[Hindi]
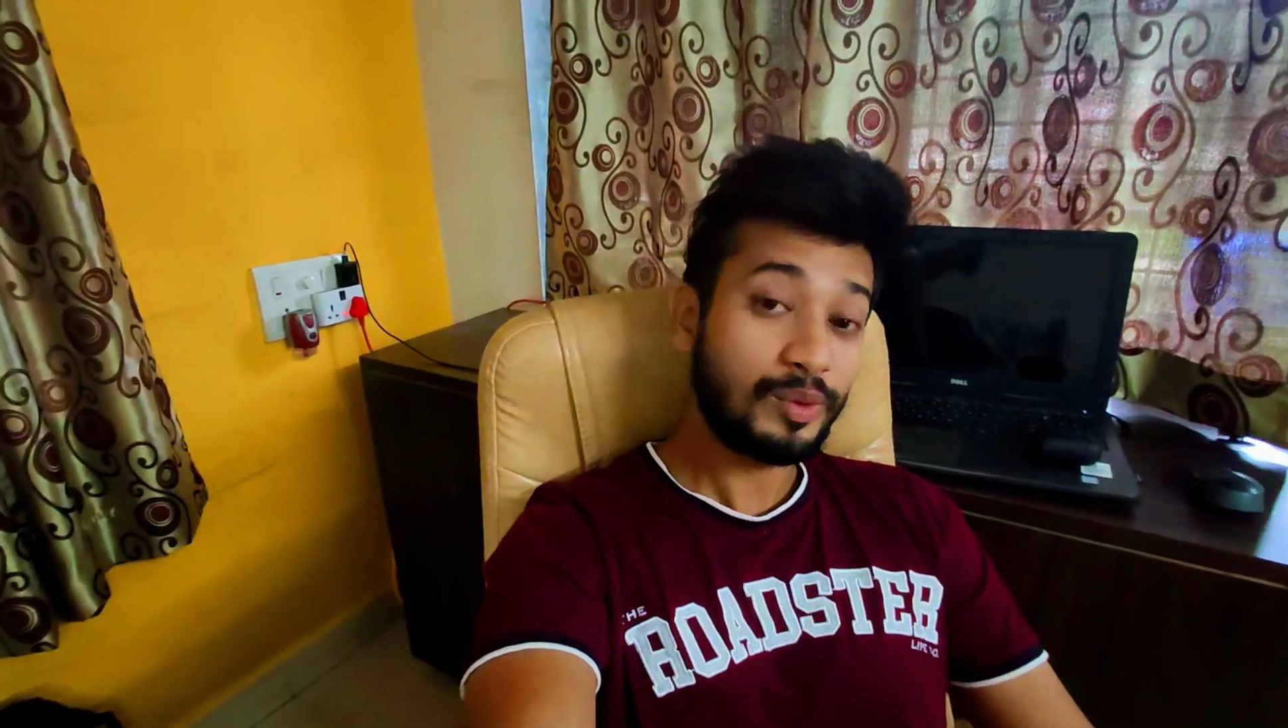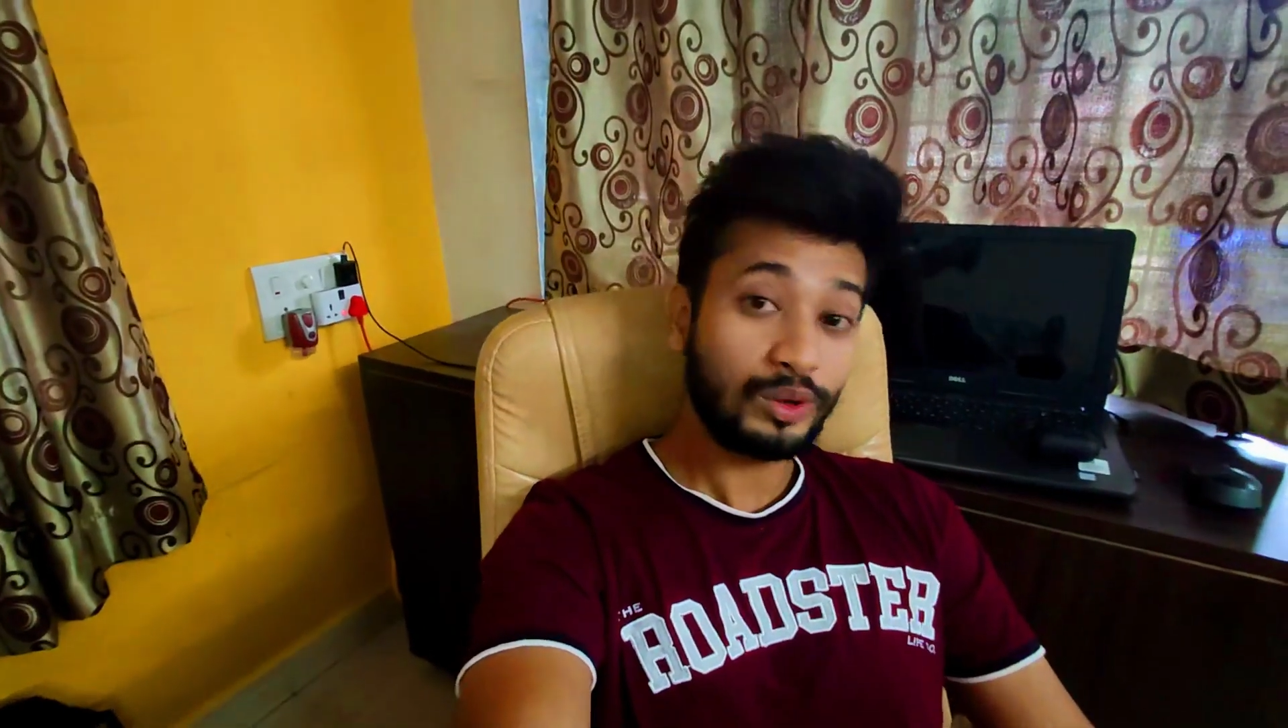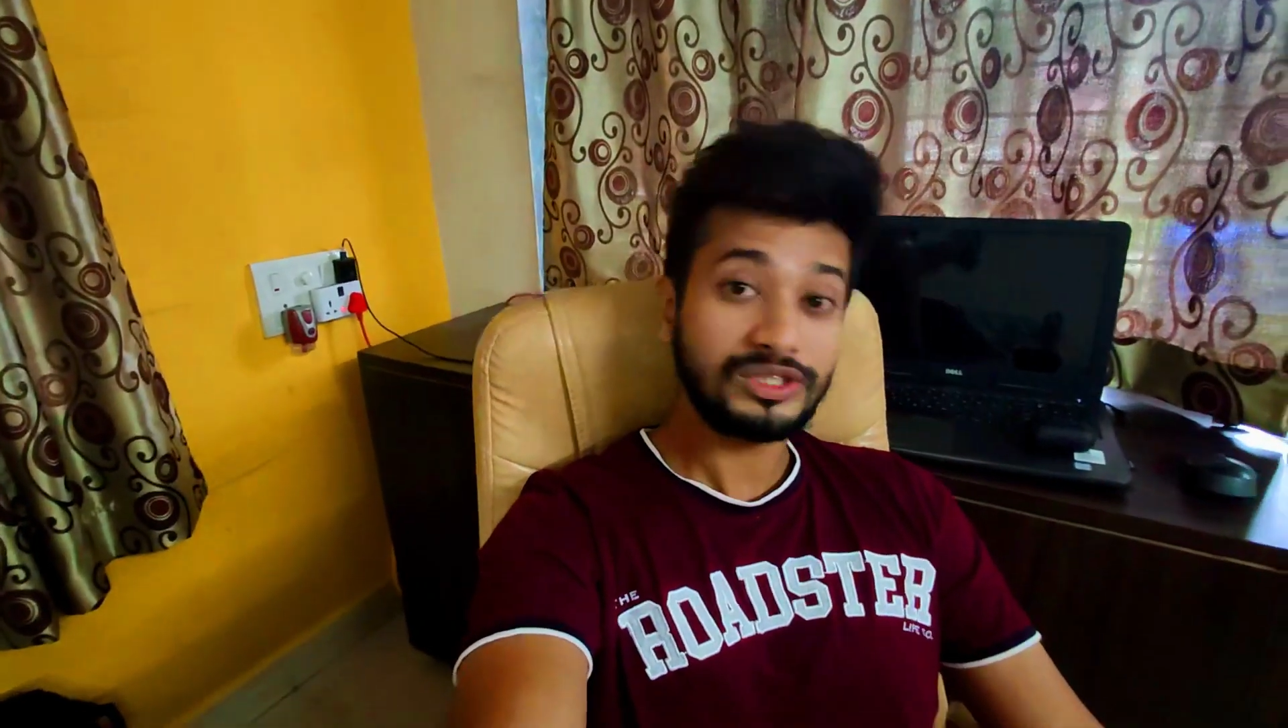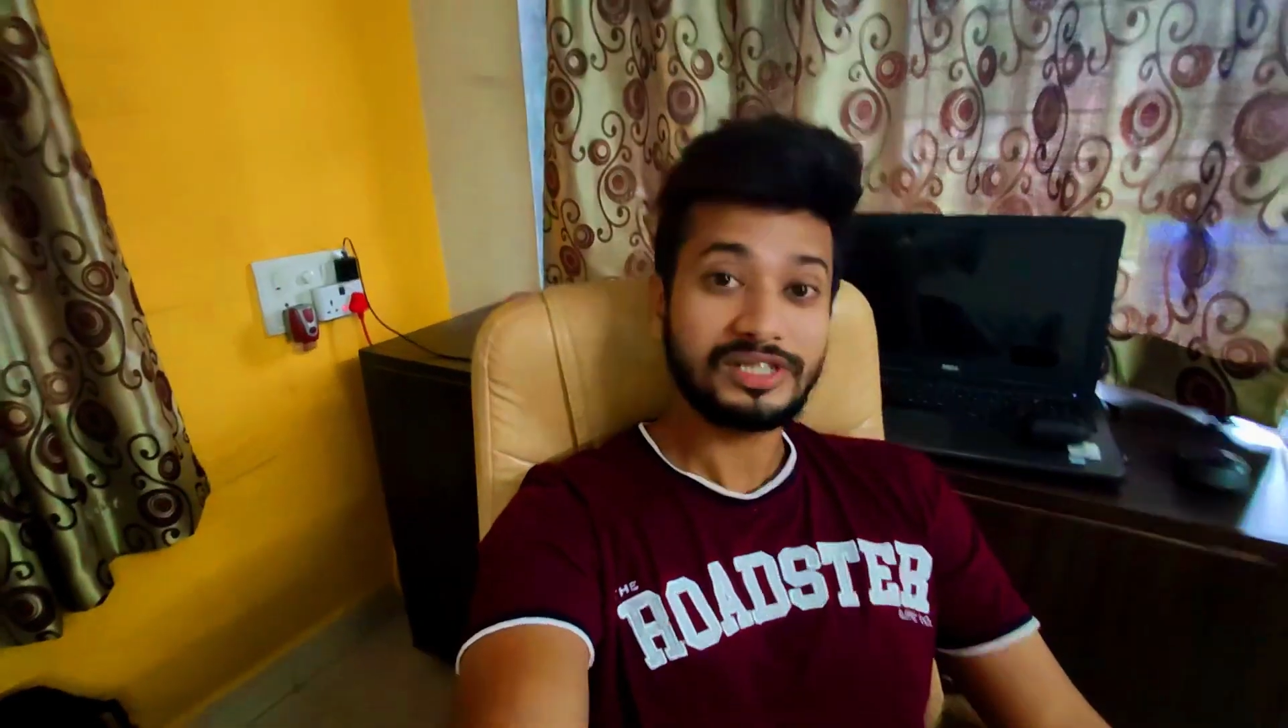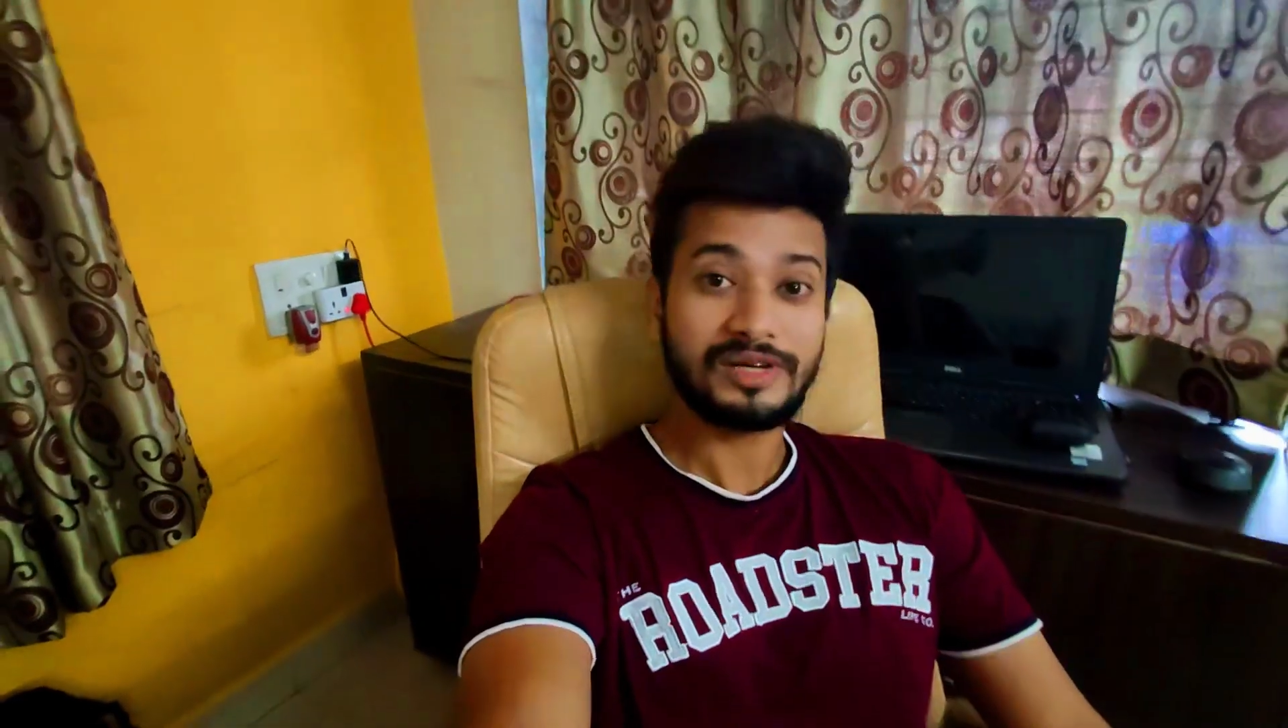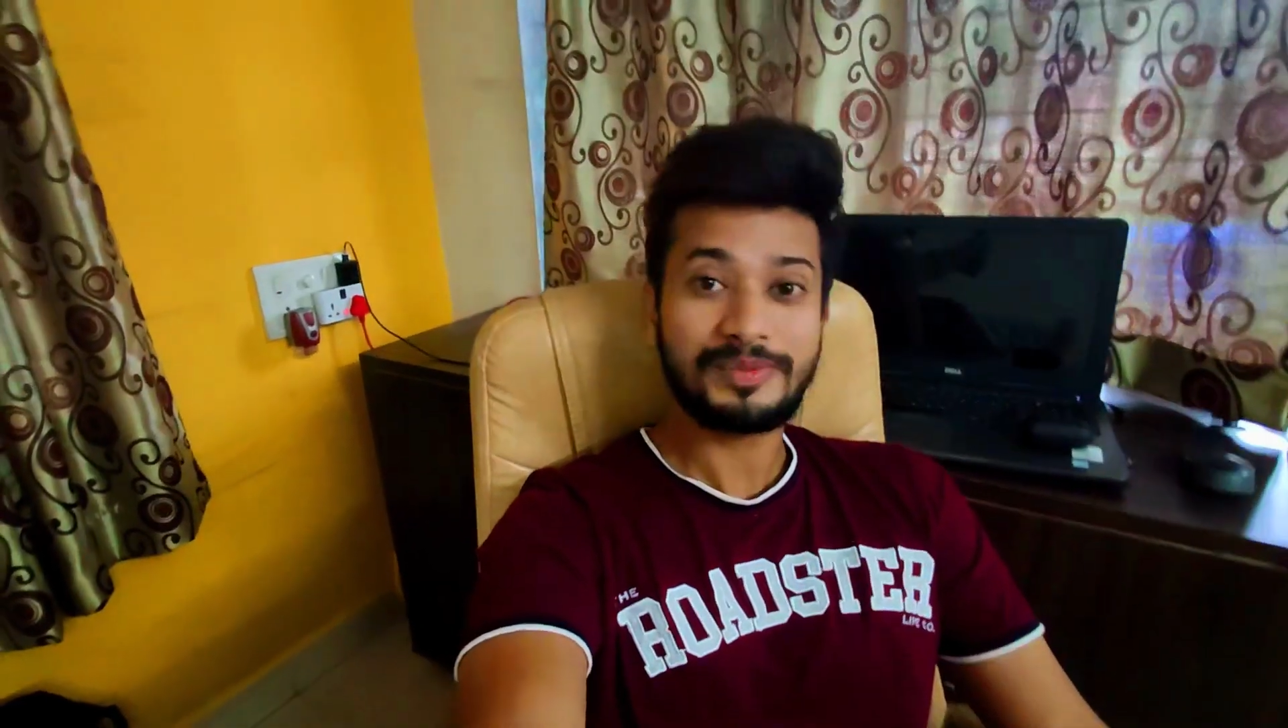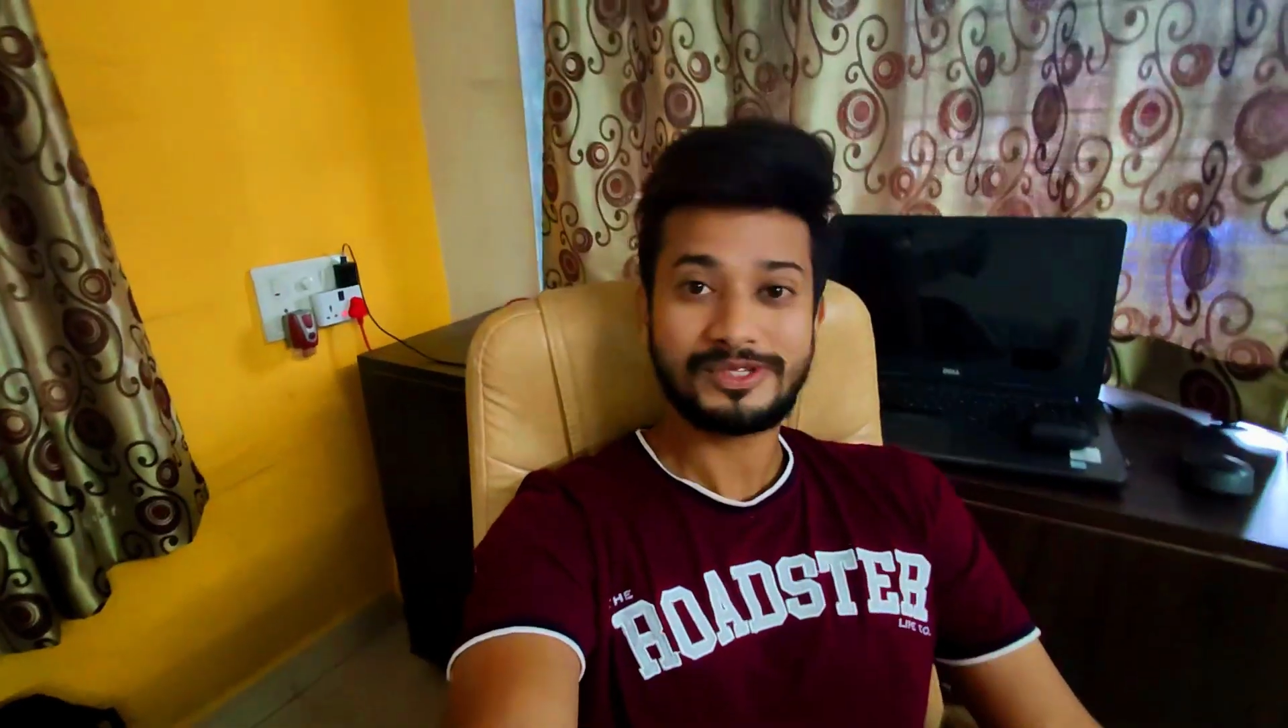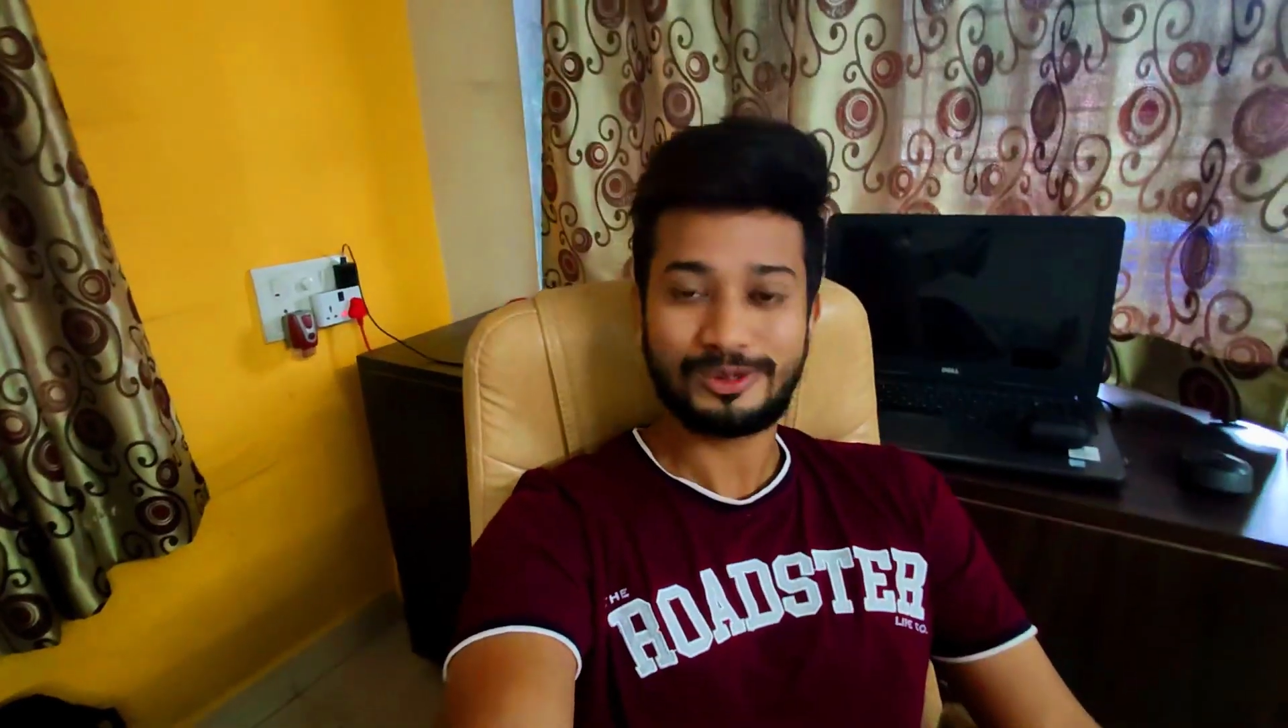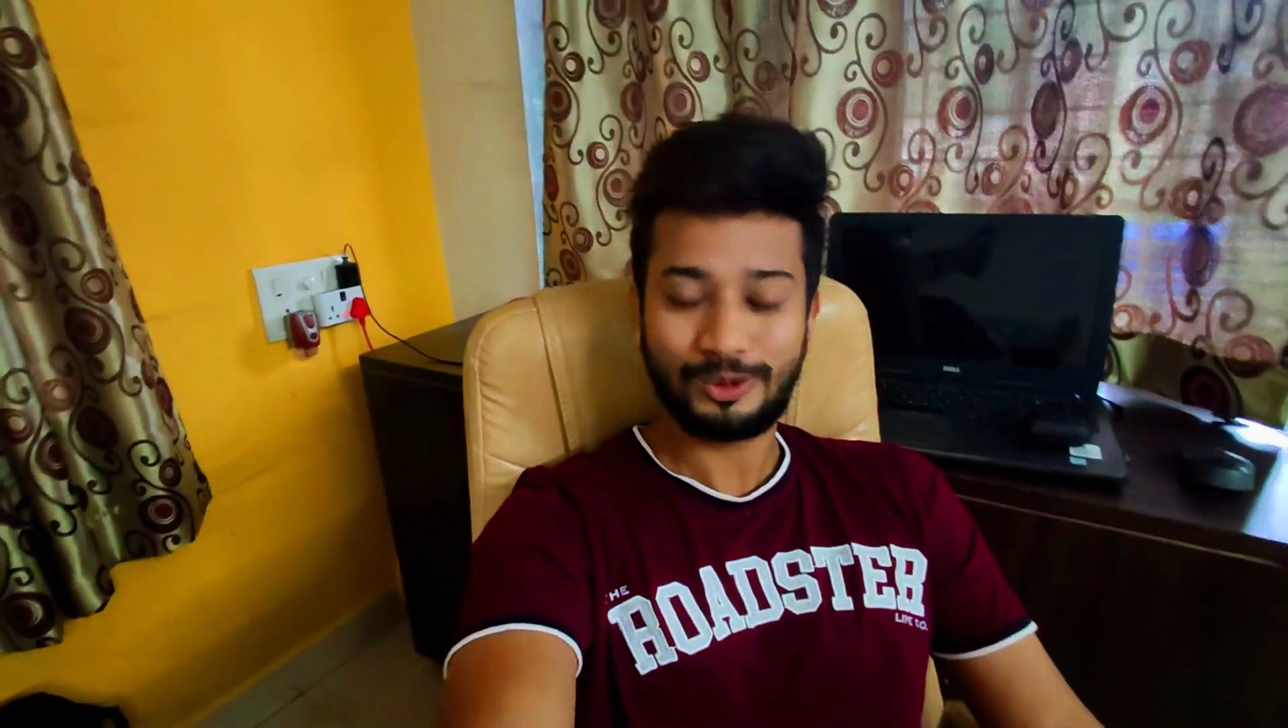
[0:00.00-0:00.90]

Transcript: बहुत ही ज़्यादा पसंद